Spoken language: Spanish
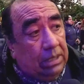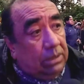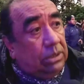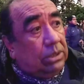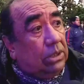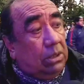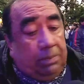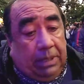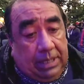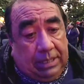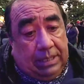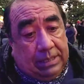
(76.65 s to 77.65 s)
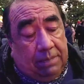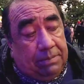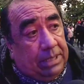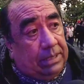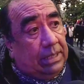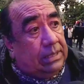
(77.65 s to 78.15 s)
¿no es cierto?, para que
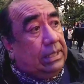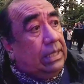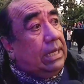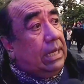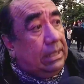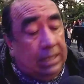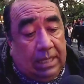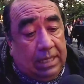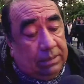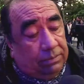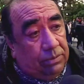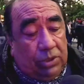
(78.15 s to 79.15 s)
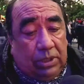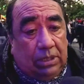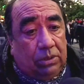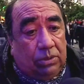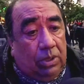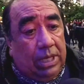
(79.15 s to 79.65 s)
realmente sigan
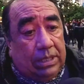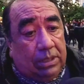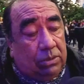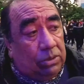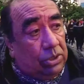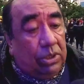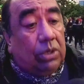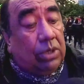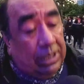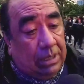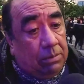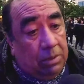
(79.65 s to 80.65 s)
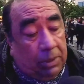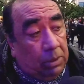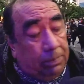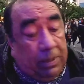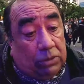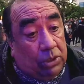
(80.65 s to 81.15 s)
funcionando todas las instituciones que están muy
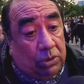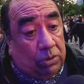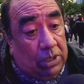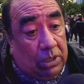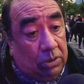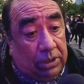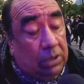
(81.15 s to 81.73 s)
preocupadas, sobre todo el norte, el